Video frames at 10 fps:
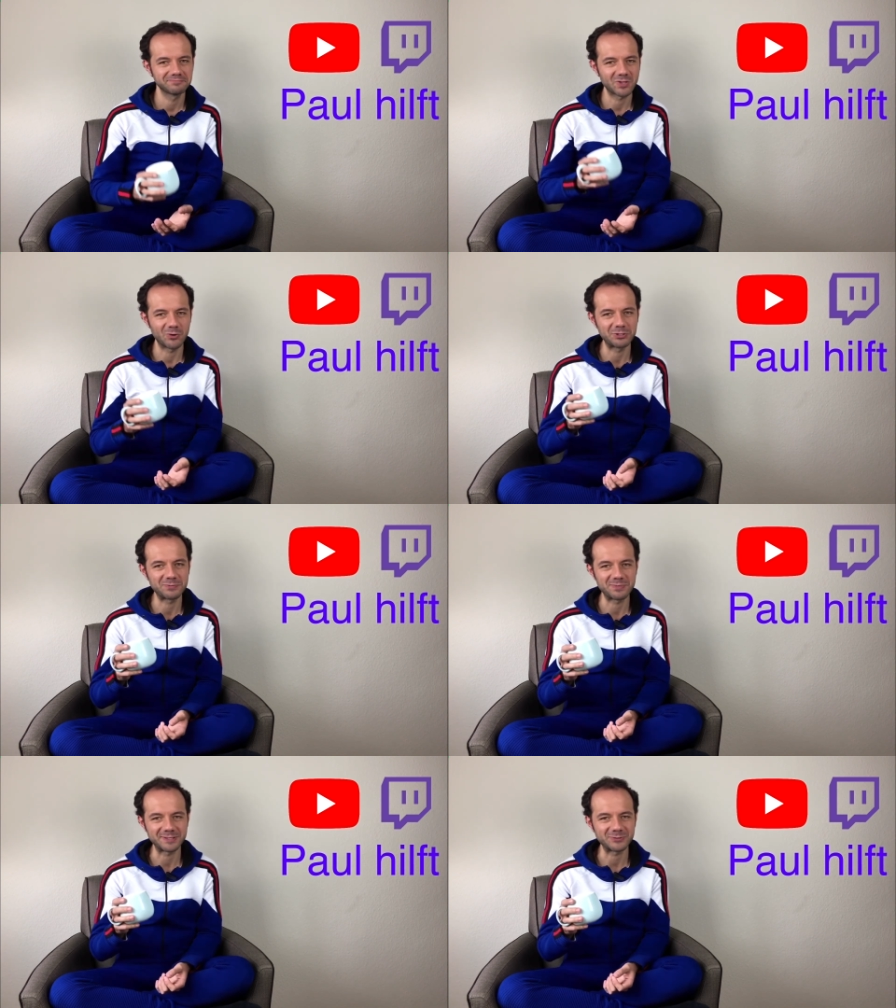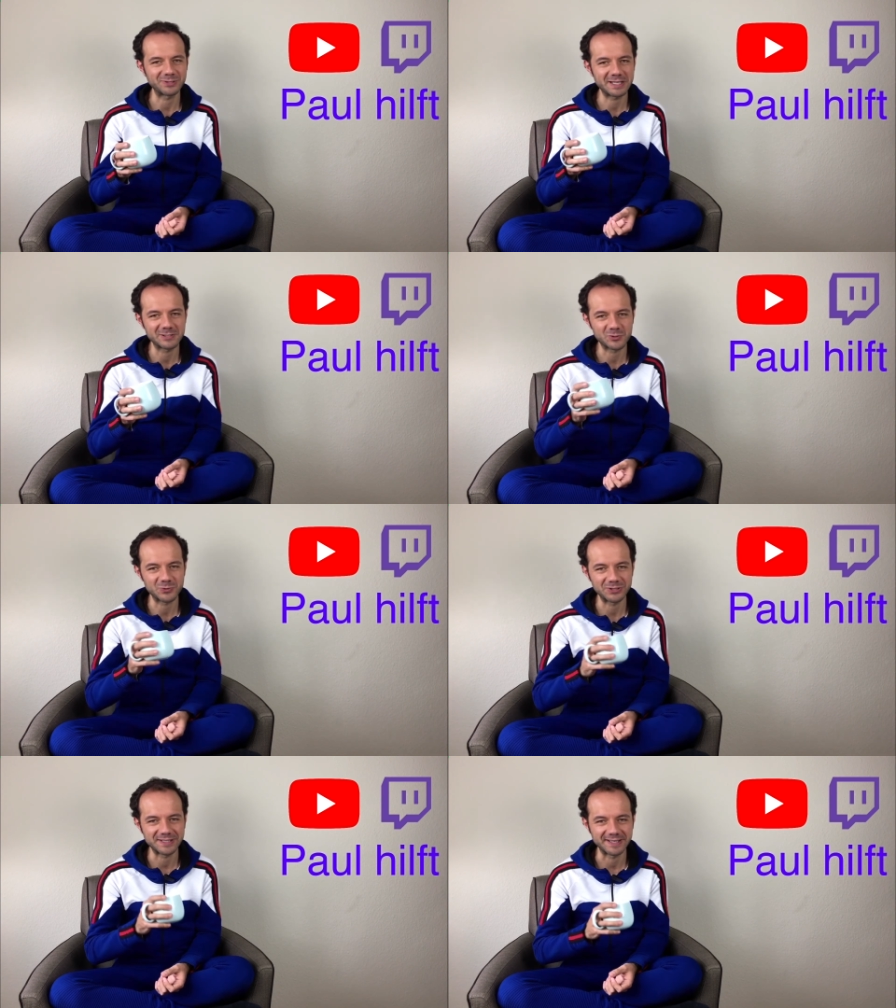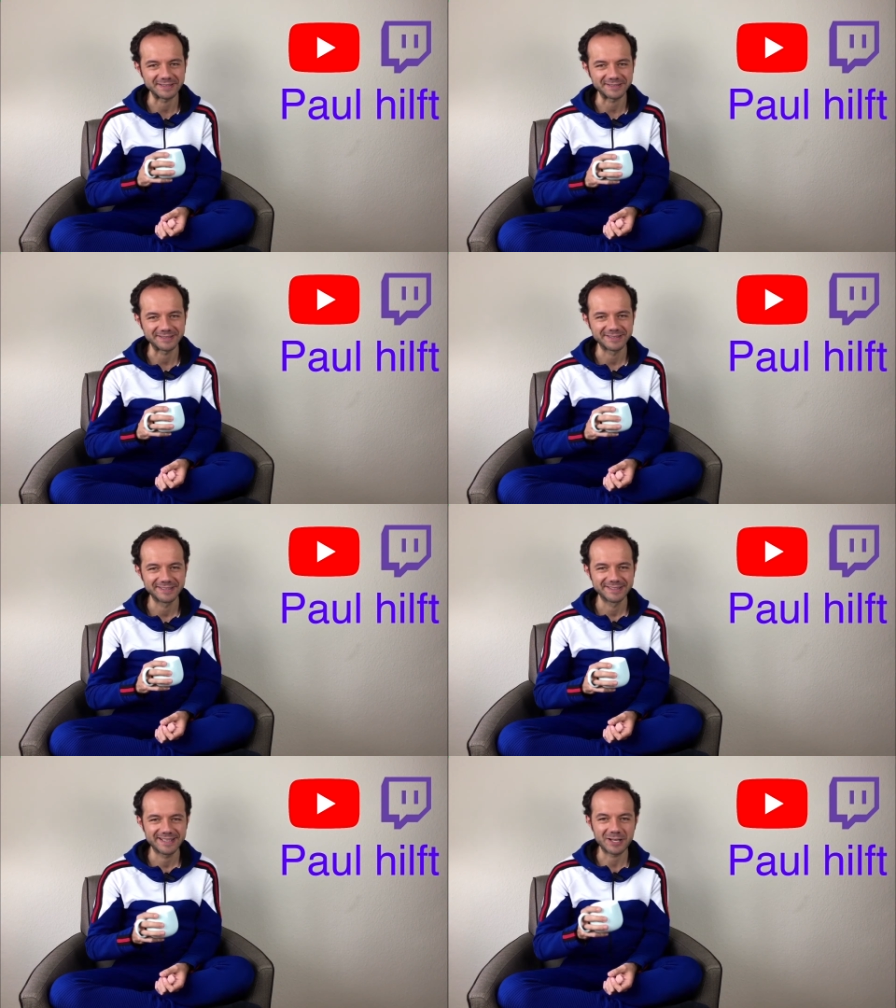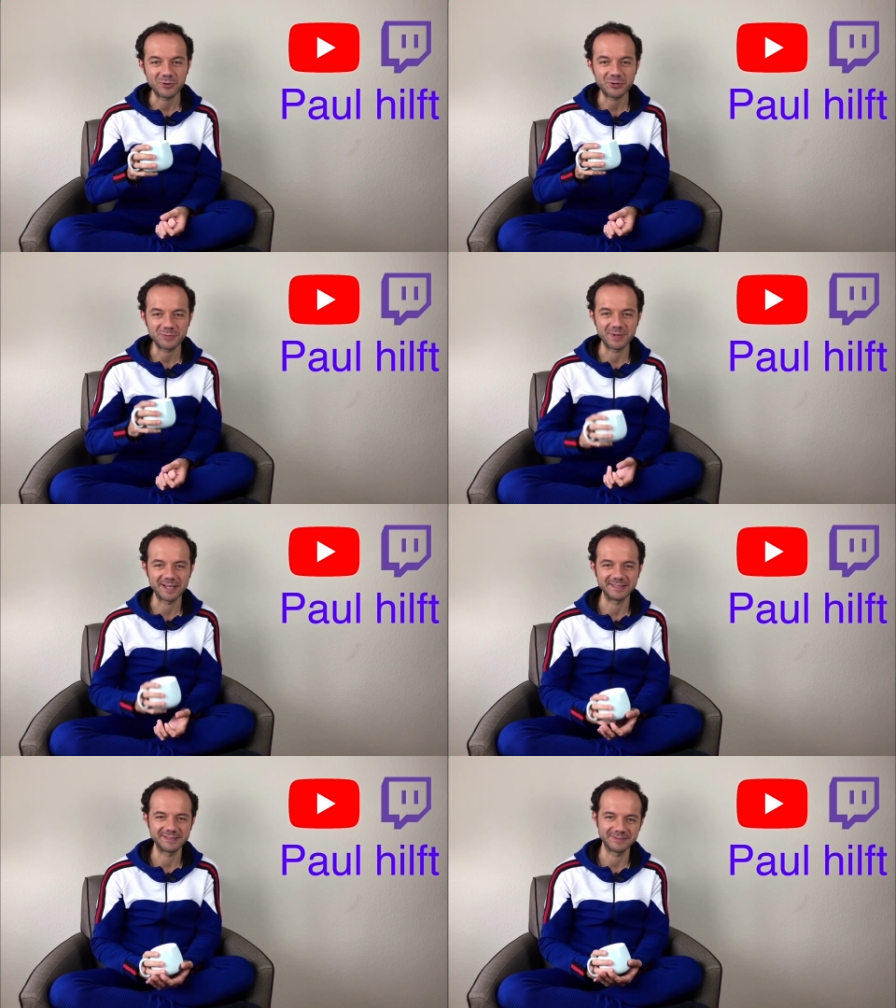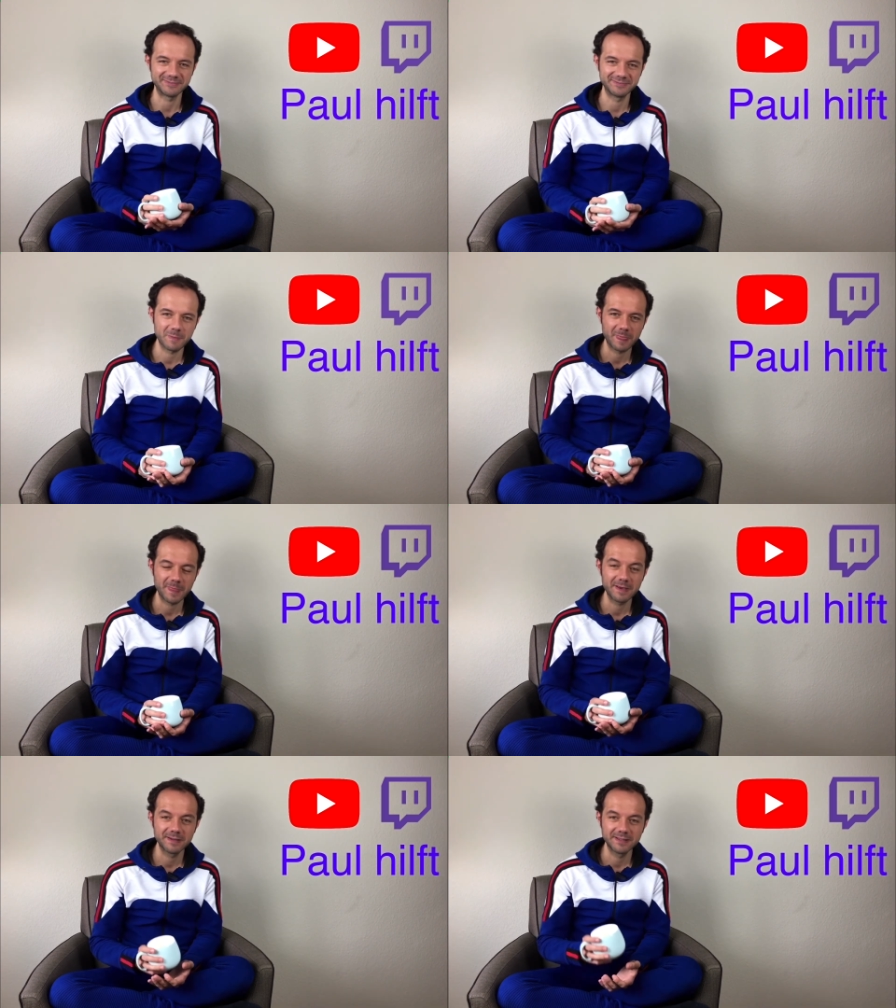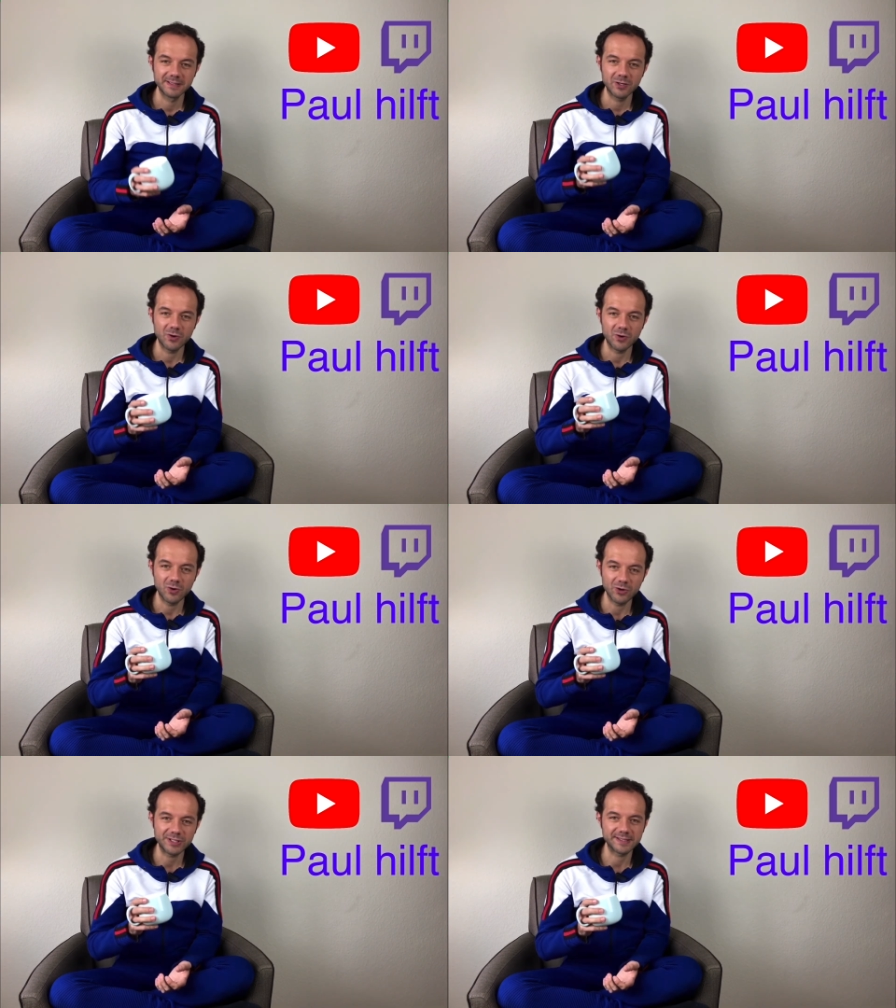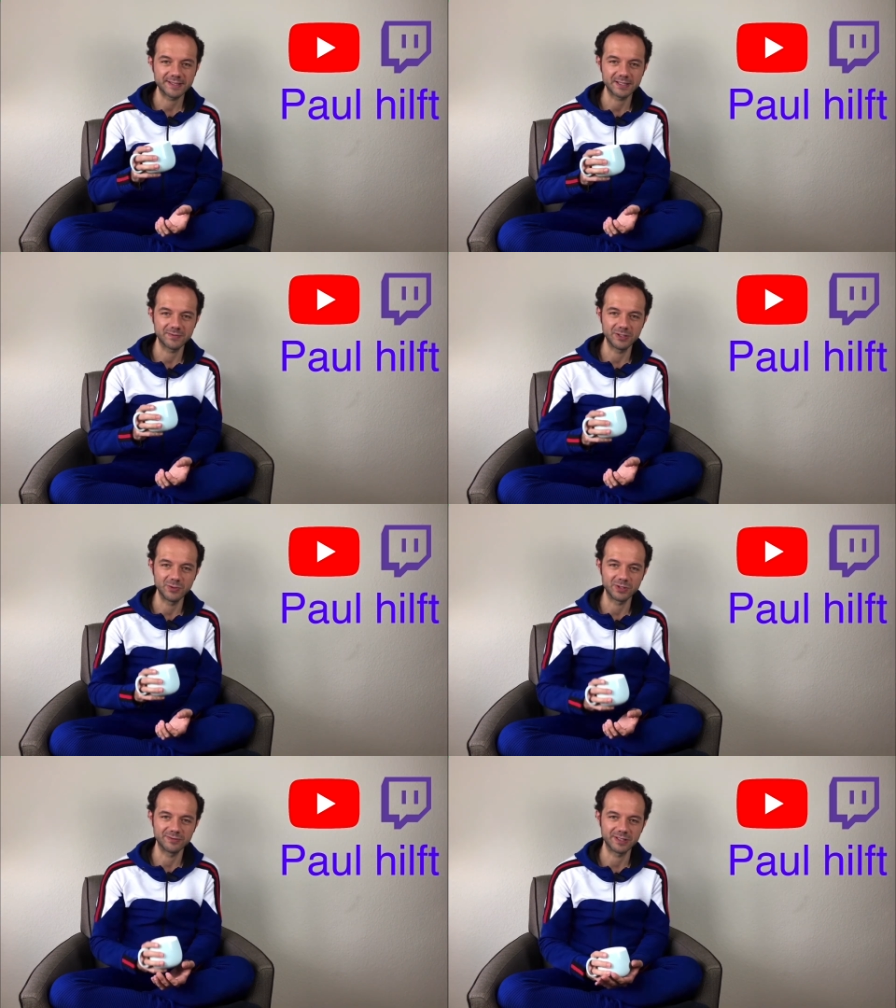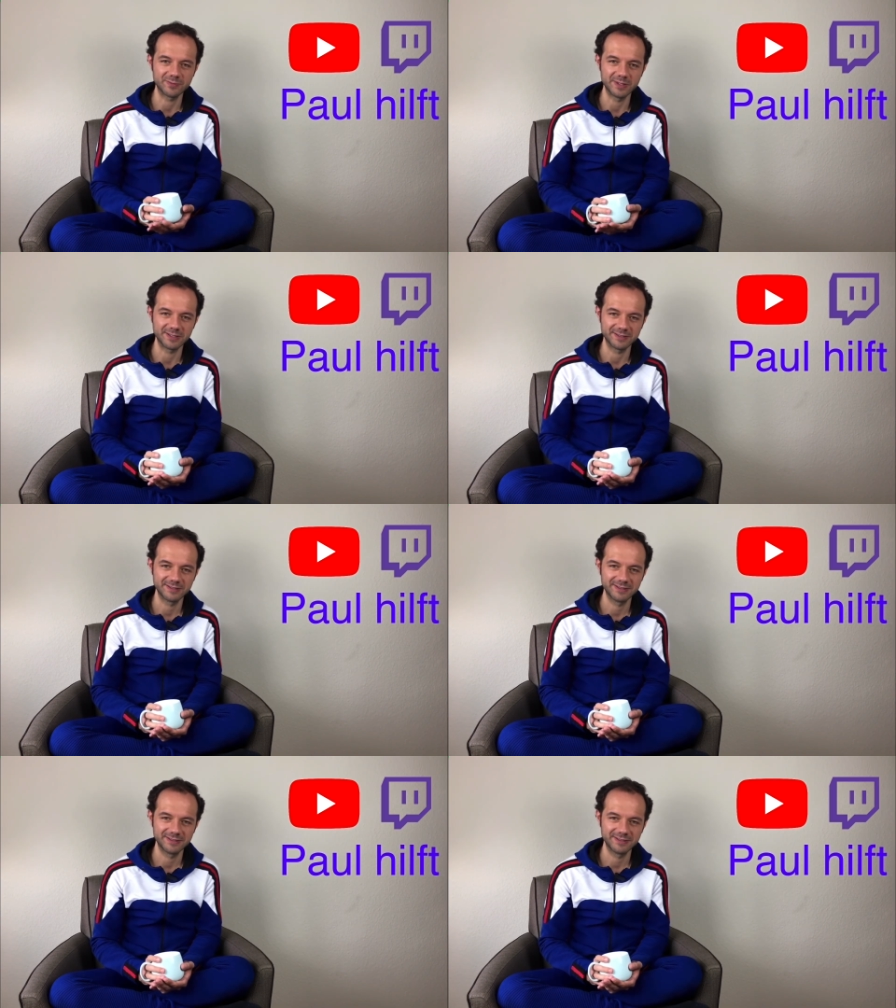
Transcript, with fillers: Heute mal so ganz spontan an euch beiden. Euch ist das Video gewidmet.